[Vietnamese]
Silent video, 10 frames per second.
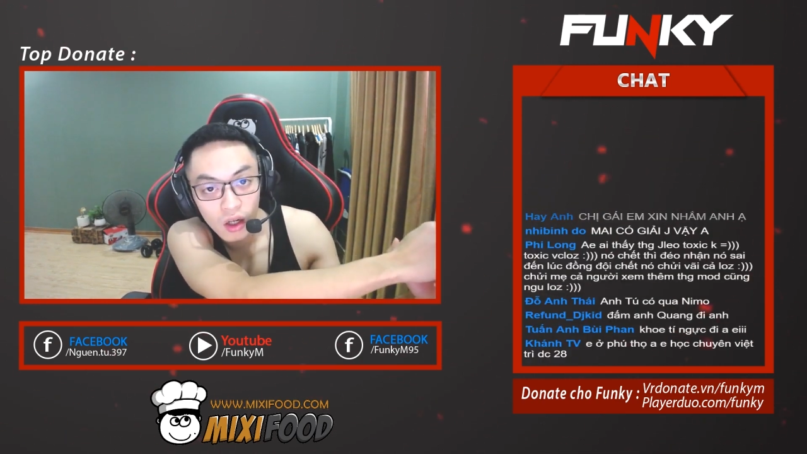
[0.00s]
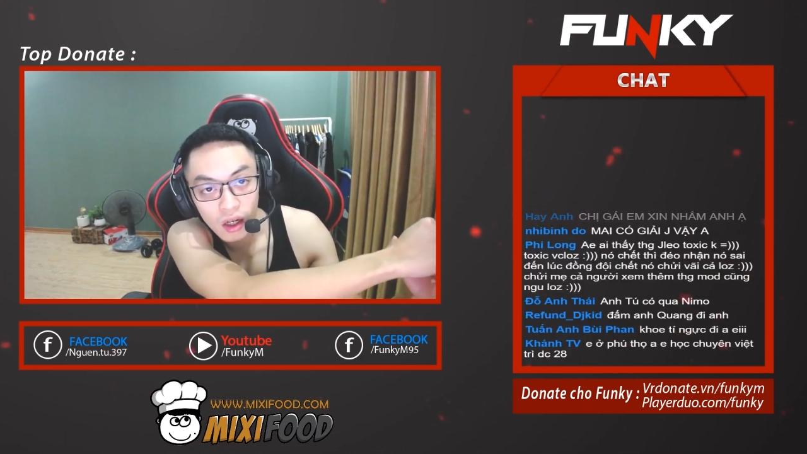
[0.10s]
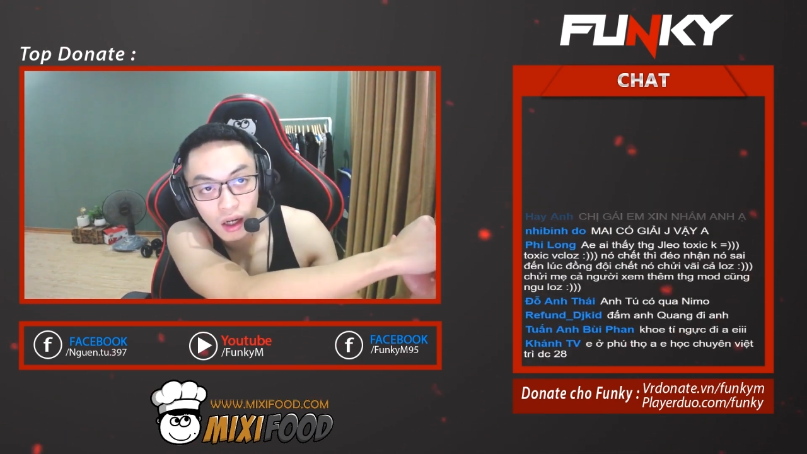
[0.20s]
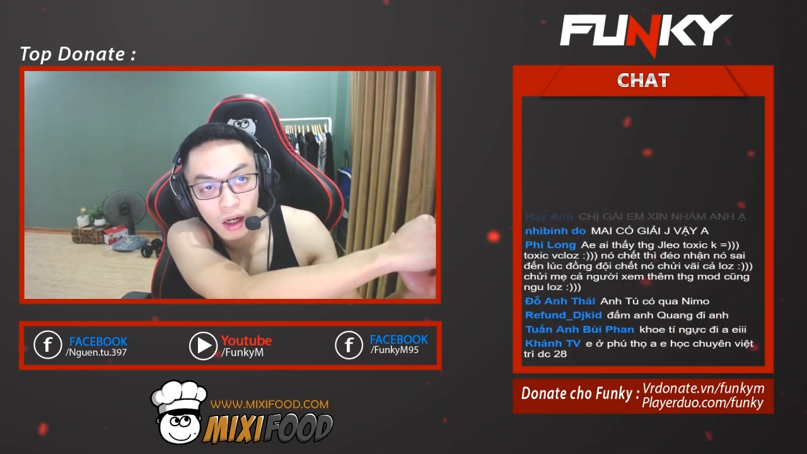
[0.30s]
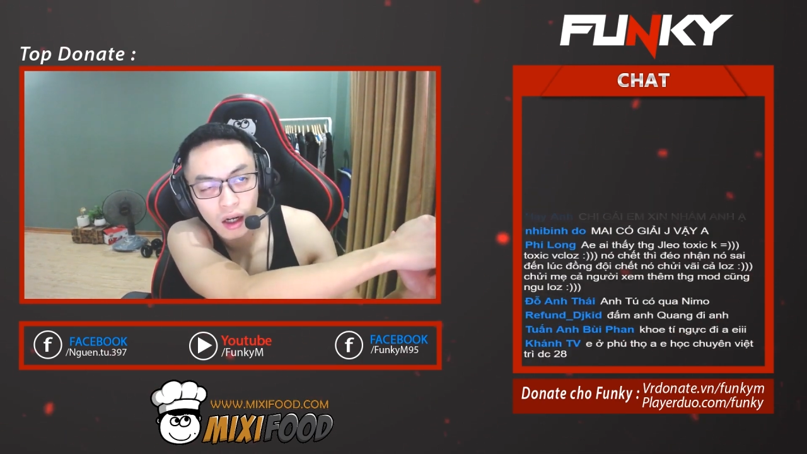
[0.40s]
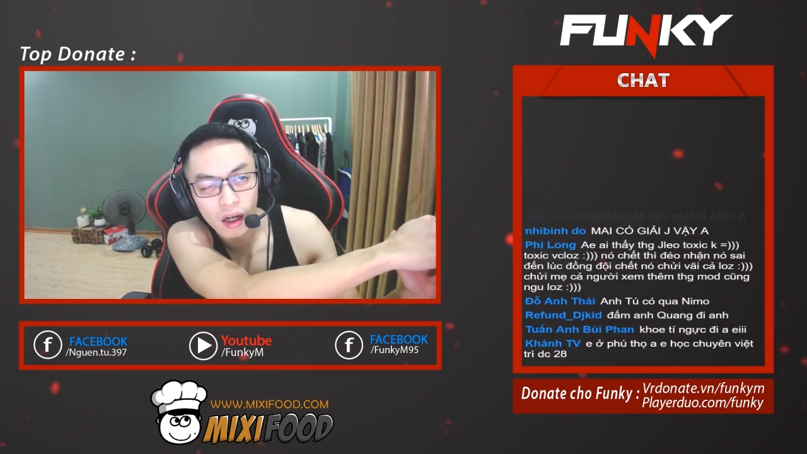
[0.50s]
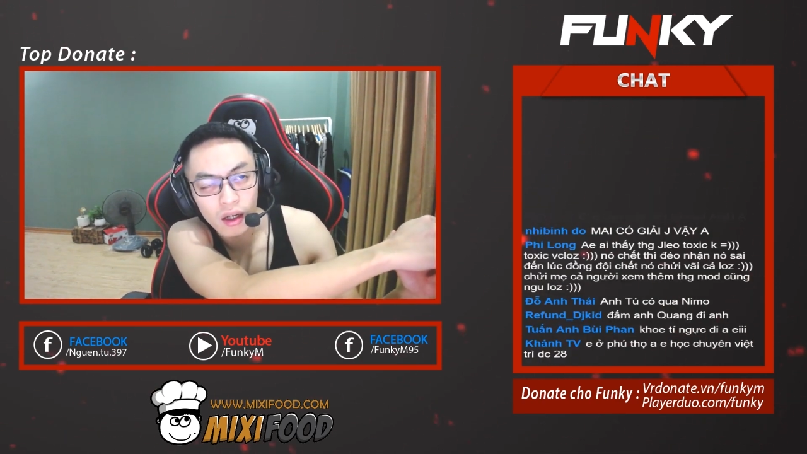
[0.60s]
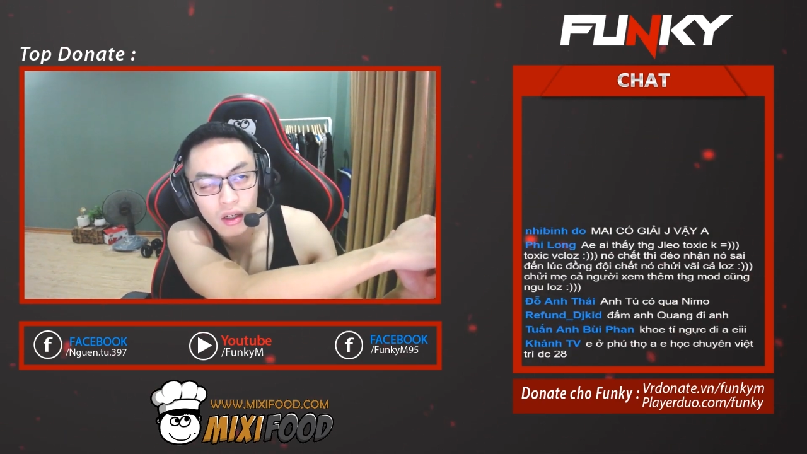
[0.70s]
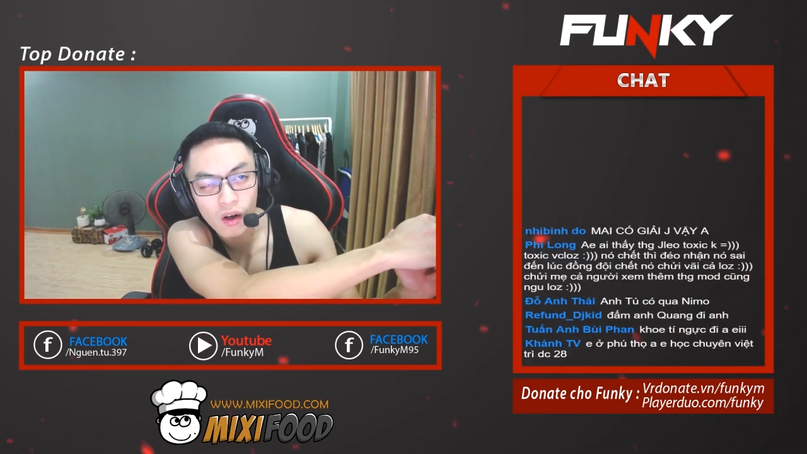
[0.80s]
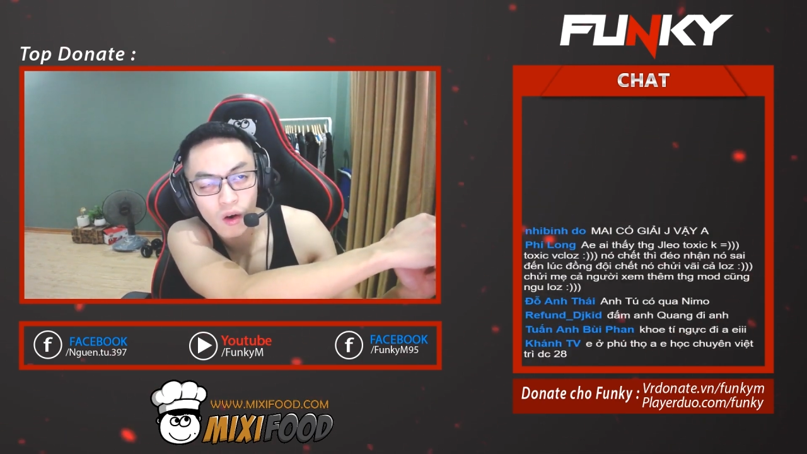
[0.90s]

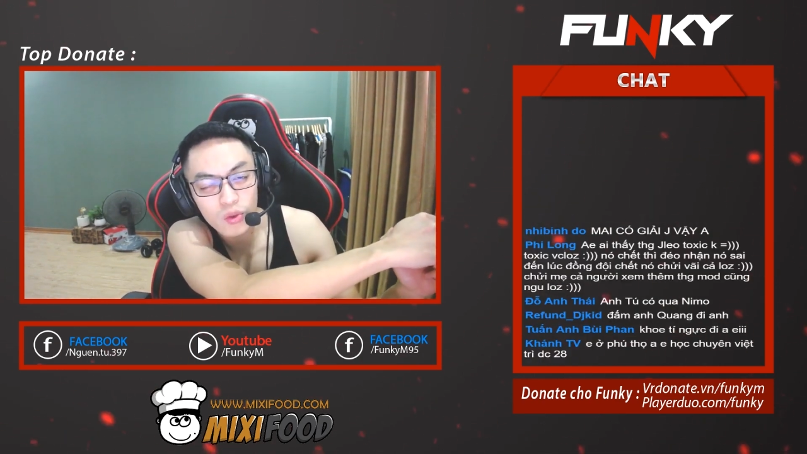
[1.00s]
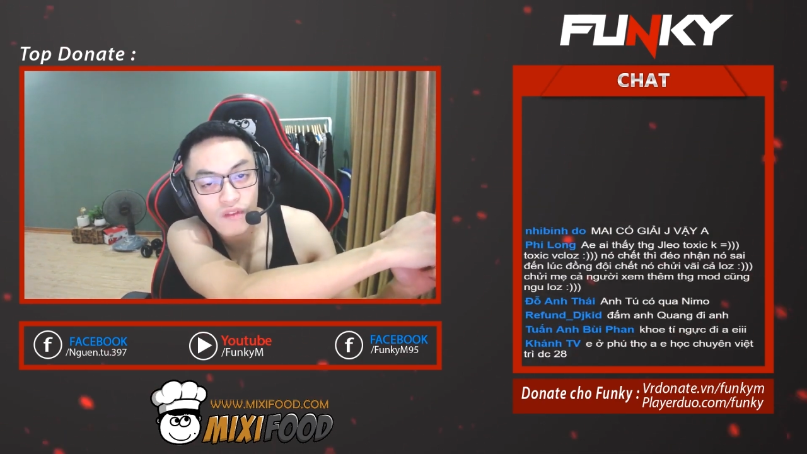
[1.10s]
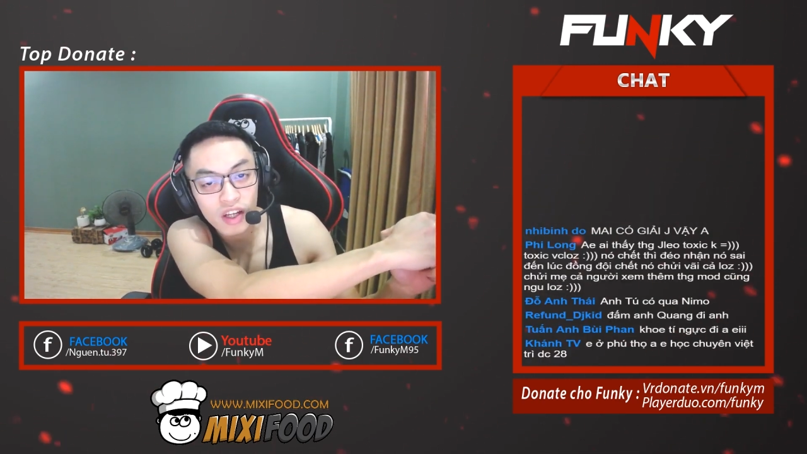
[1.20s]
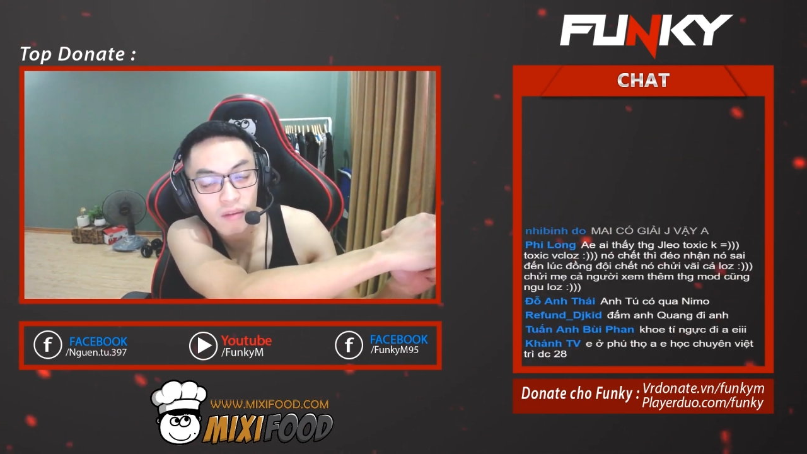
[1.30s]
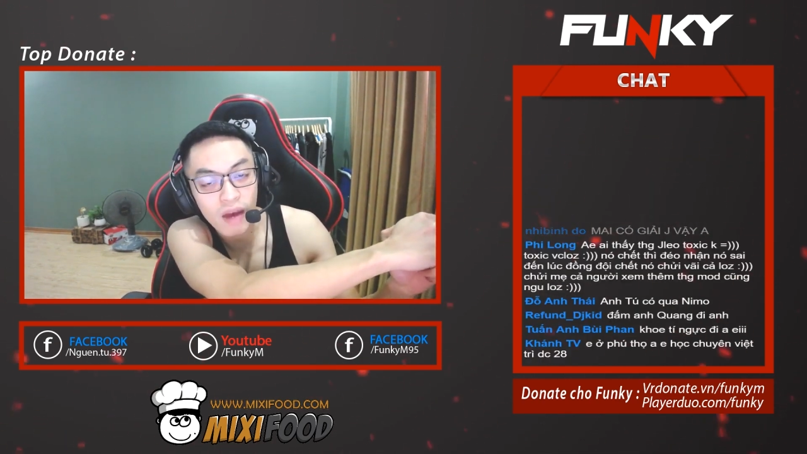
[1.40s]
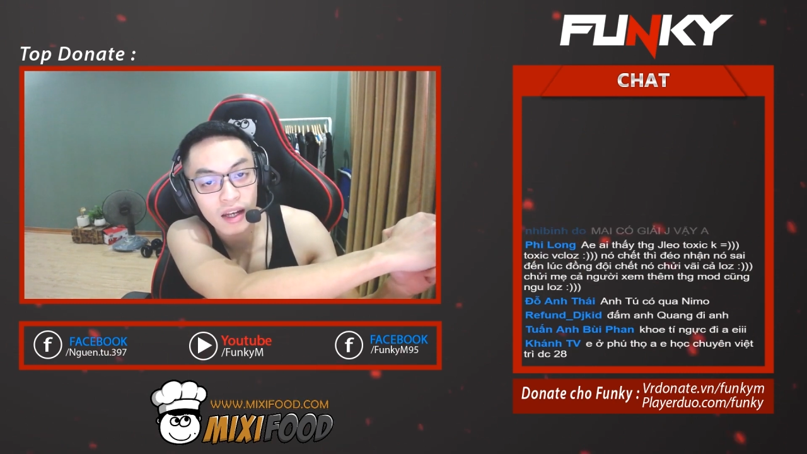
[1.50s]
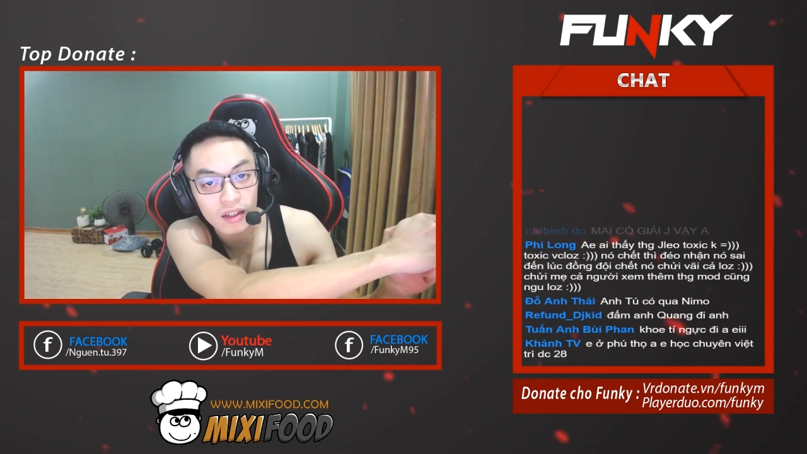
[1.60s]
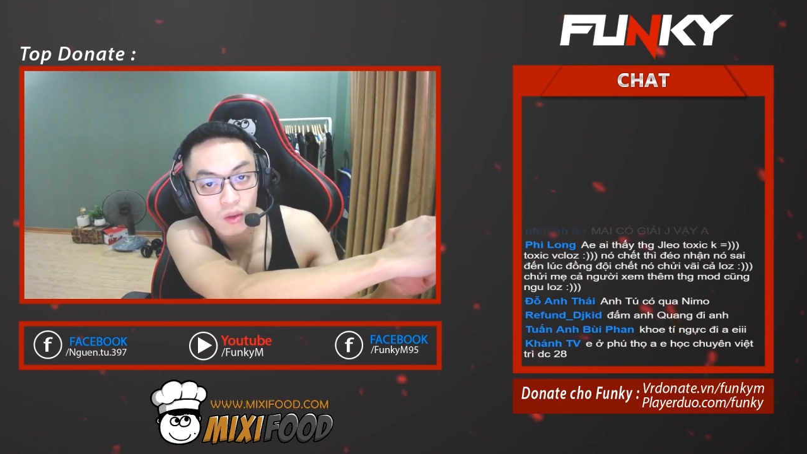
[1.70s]
uh, nói chuyện với các bạn